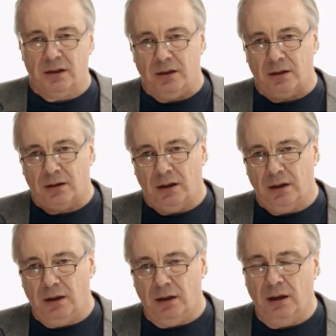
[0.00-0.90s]
Это
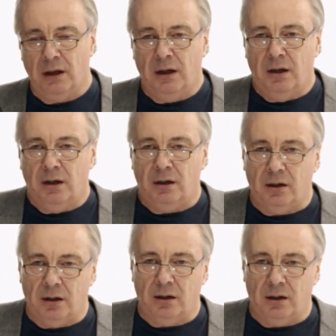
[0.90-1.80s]
и
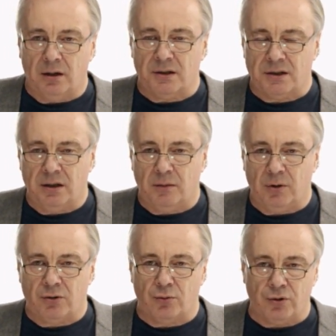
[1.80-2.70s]
э, Константин
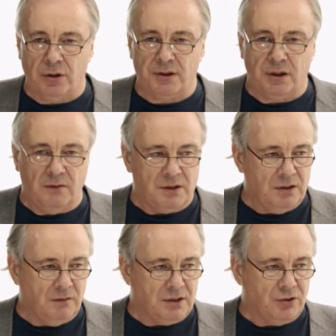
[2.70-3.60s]
Мельч
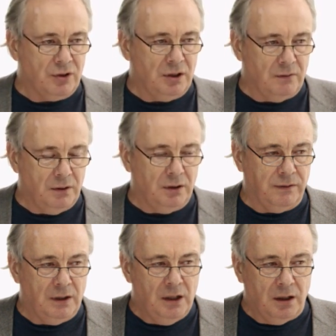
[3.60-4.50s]
Василий Васильевич Давыдов.